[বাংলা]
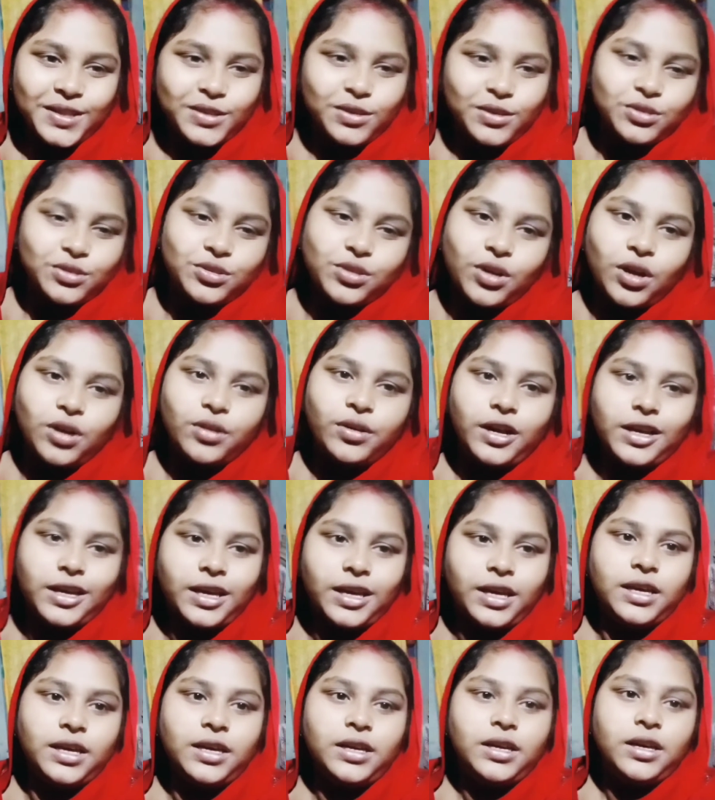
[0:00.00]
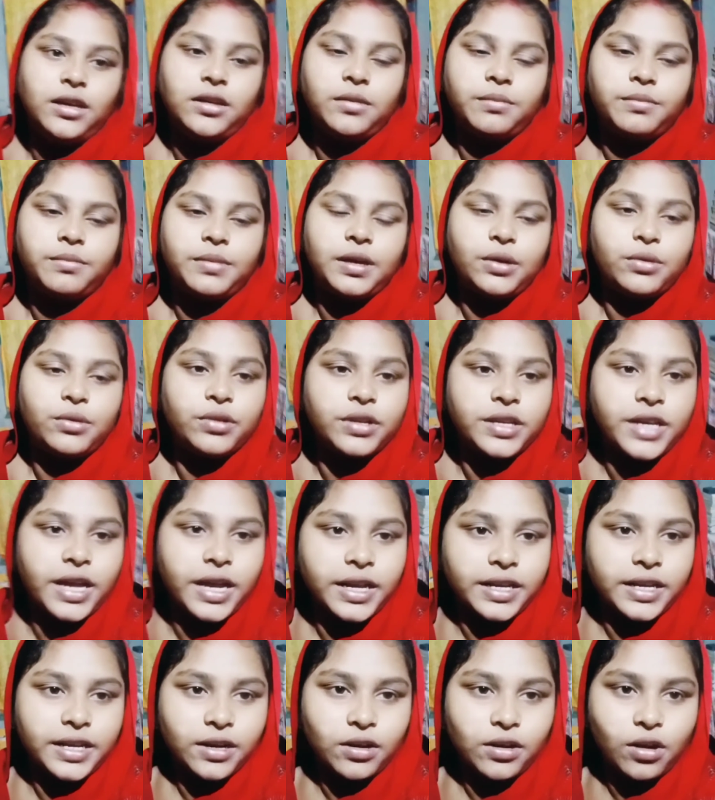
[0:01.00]
তো চলো আগে বেগুন
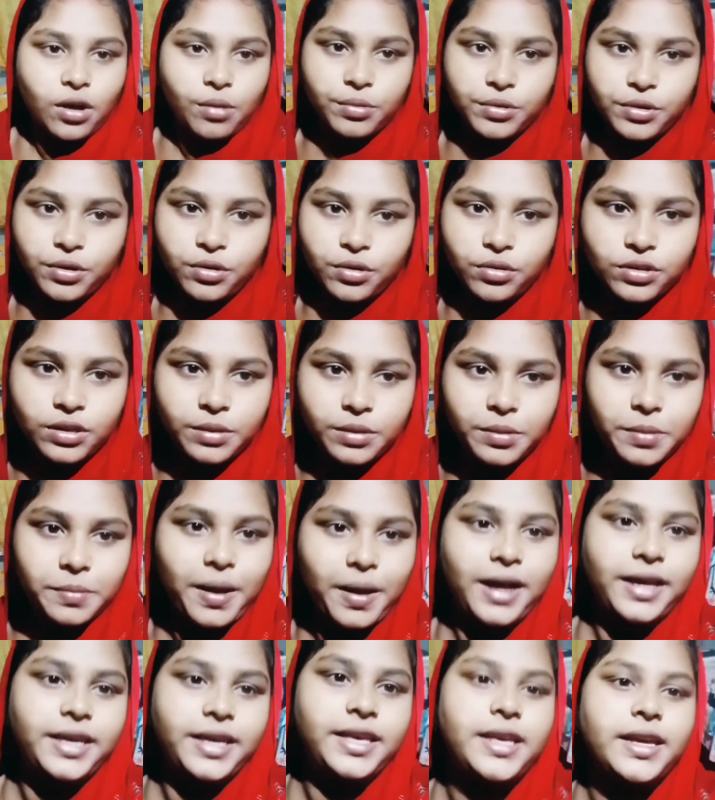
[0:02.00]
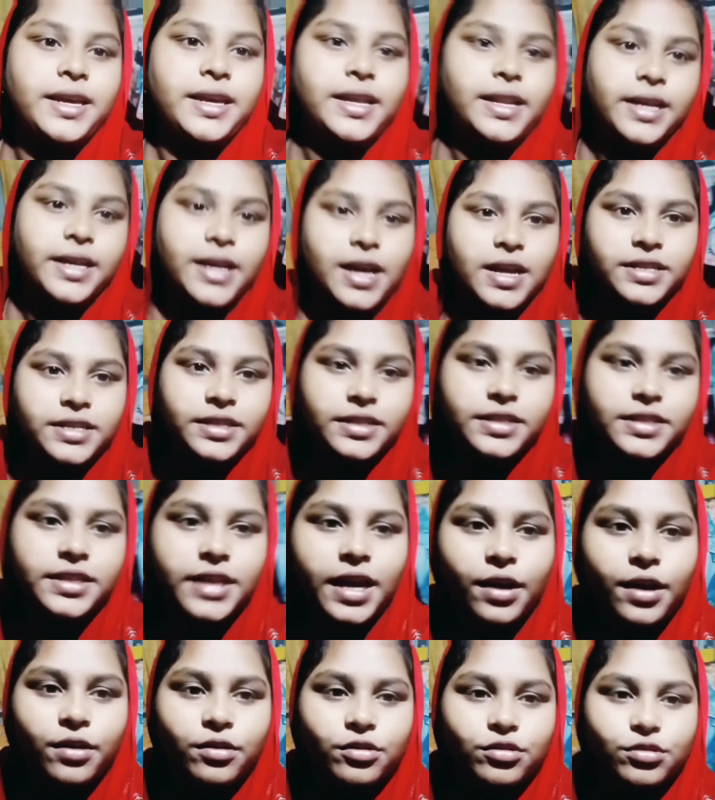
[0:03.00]
কেটে লবণ হলুদ আমি মাখিয়ে রেখে এসেছি
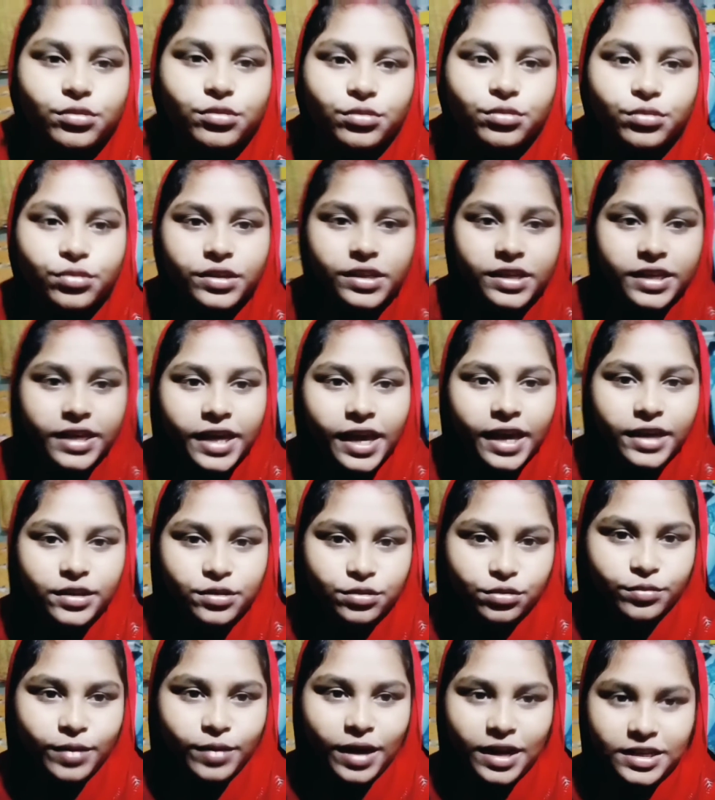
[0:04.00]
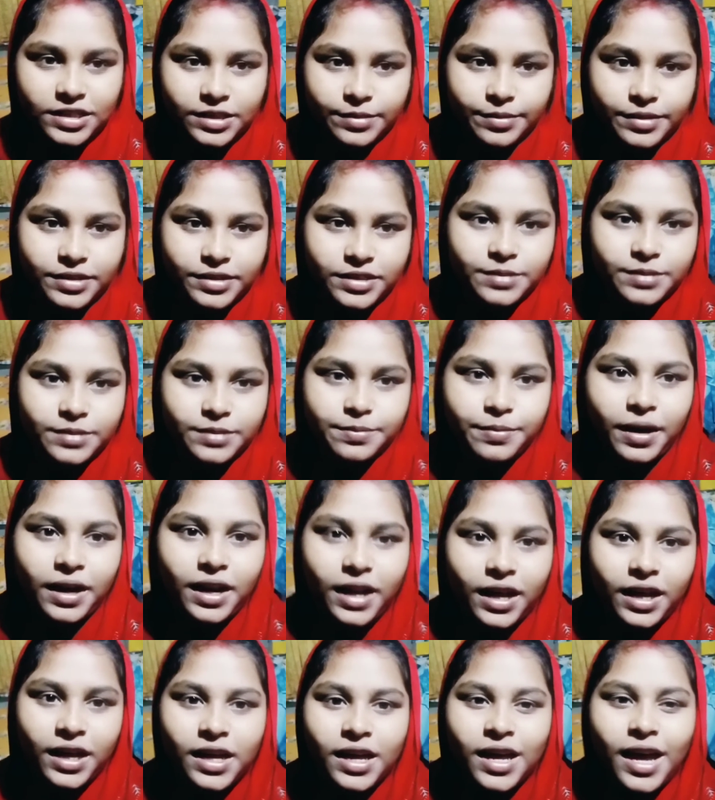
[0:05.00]
এখন শুধু গিয়ে শুধু ভাজাভাজির
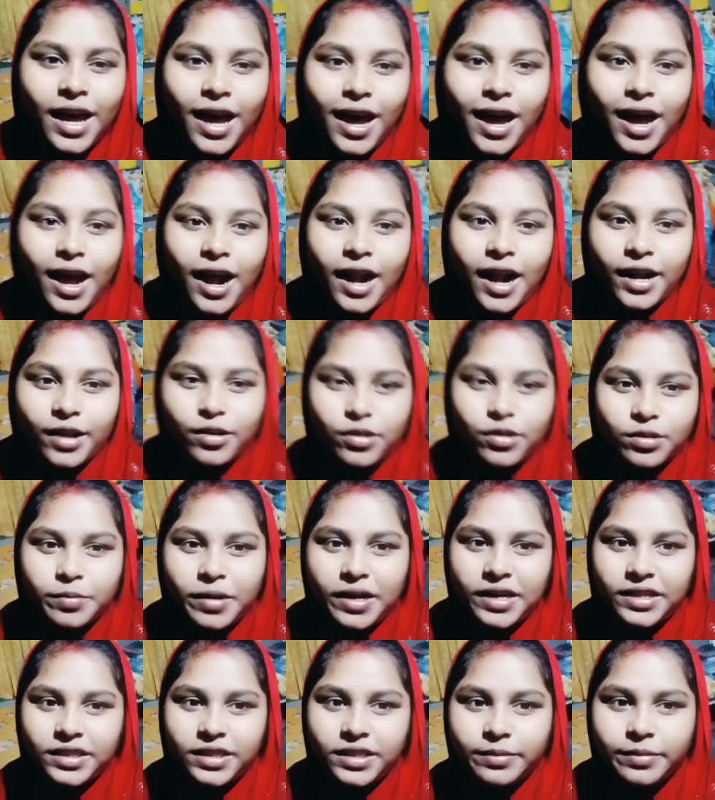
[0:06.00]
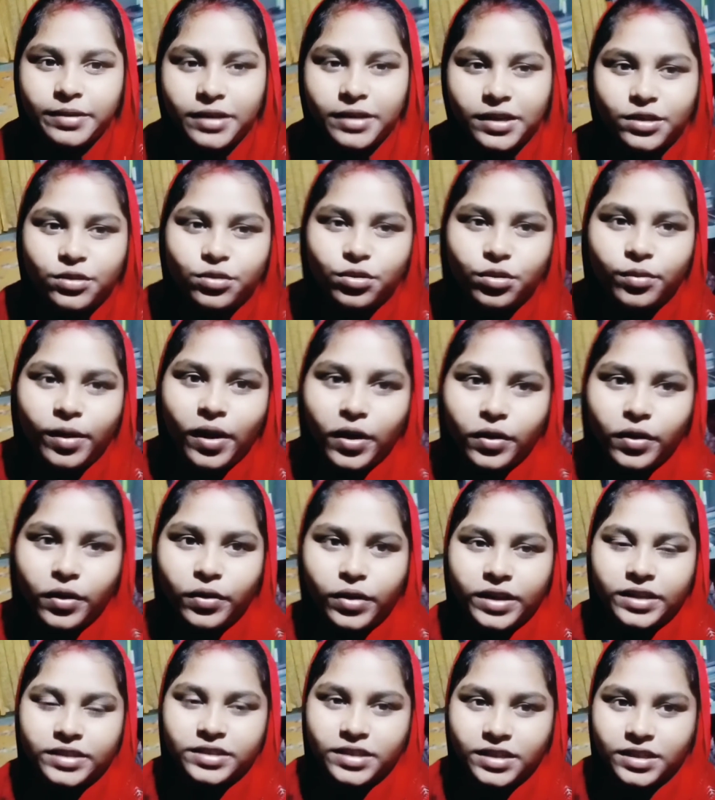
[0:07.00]
পালা আর এখন বাড়িতে মানে একটু ভালো
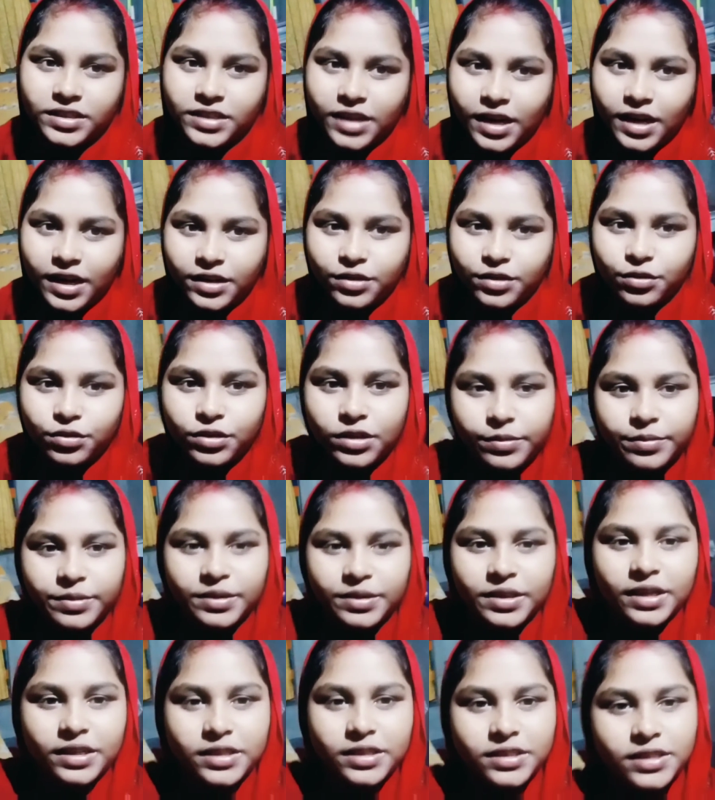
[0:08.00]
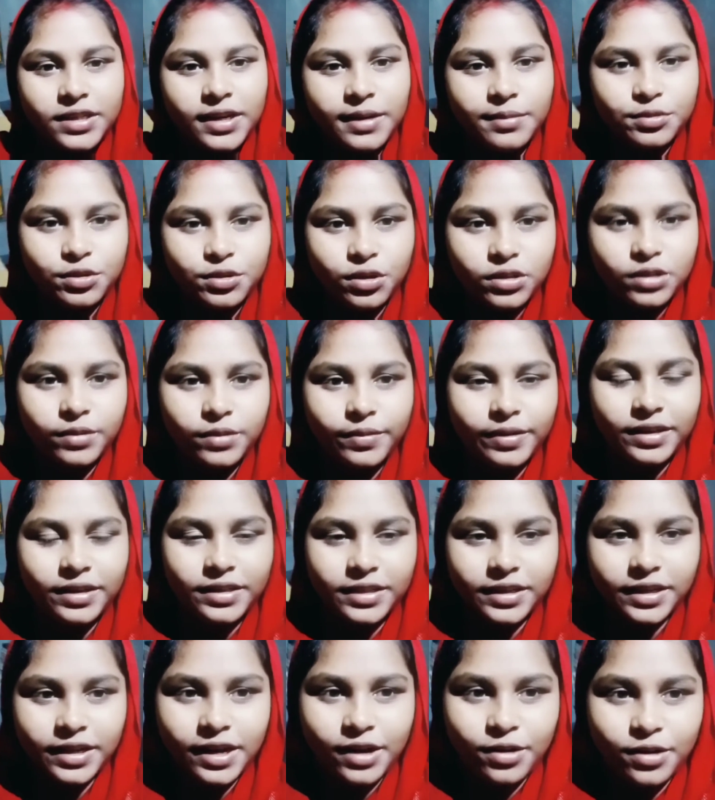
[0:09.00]
লাগছে না সারা একটু টিভি দেখছিলাম সন্ধ্যাবেলা
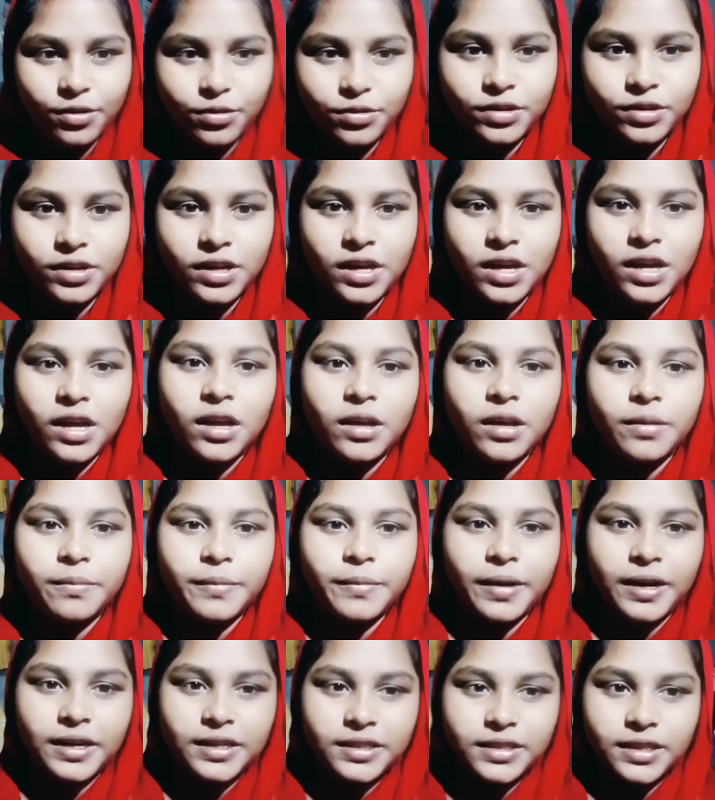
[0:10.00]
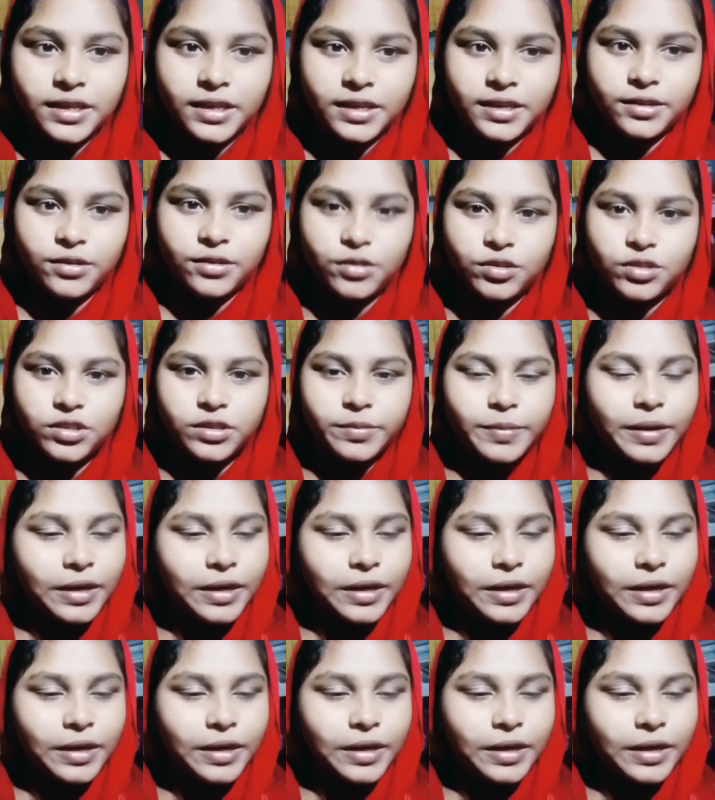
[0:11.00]
থেকে কারণ বাড়িতে হচ্ছে